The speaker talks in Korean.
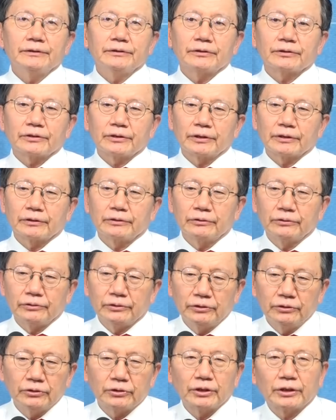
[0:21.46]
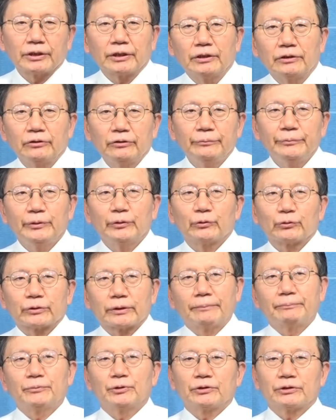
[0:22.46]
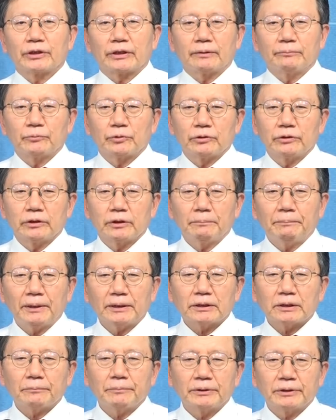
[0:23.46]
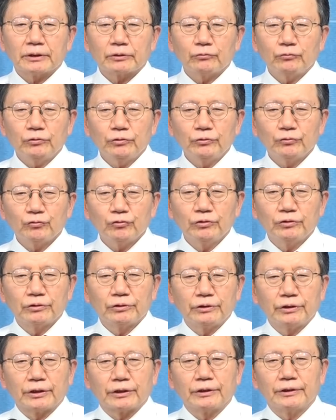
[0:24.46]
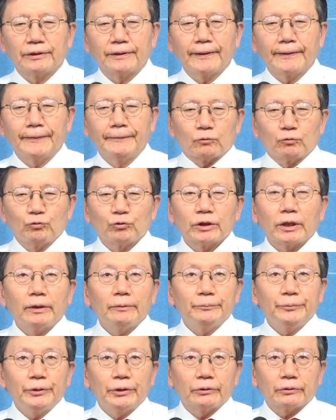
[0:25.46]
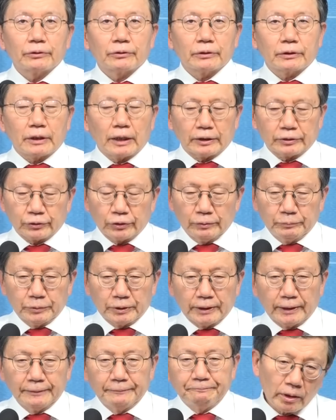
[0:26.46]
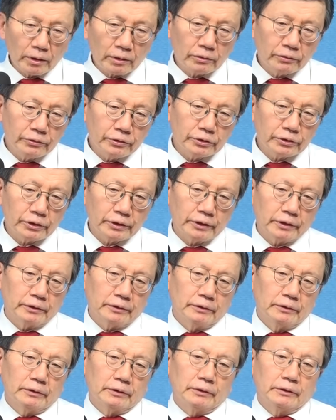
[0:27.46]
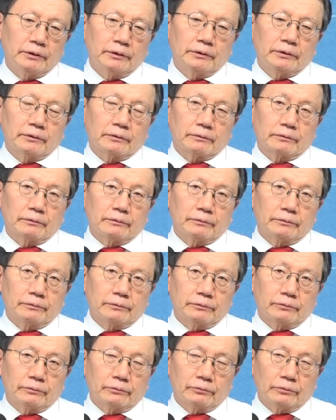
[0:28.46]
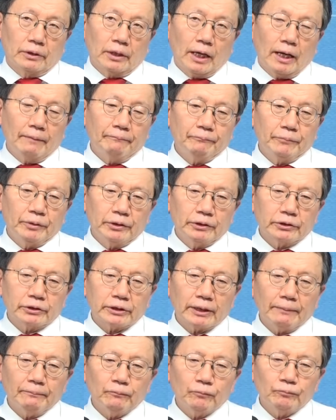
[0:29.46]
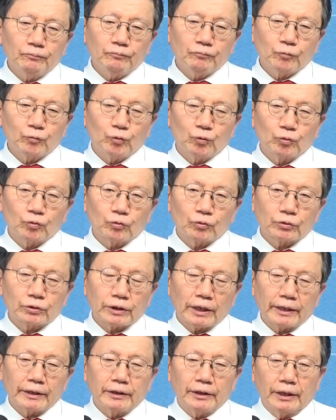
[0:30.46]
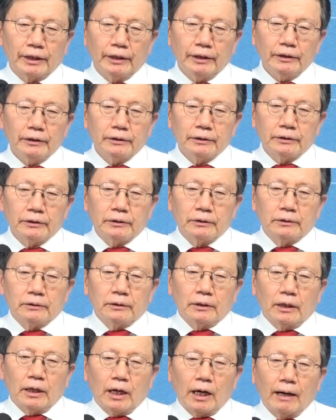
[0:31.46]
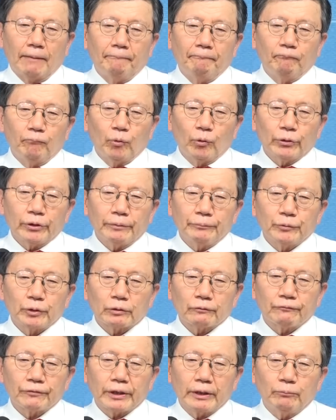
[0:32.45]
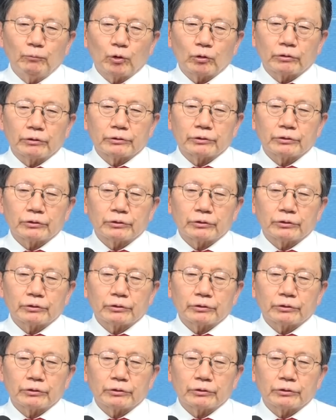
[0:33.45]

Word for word: 이렇게 그 인생의 의미로 삼는 사람들에게 팔짝팔짝 뛸 수 있는 얘기인데 군사협력 각서입니다. 이거는 이제 그 한미일 삼국 사이에 안보 협력 프레임워크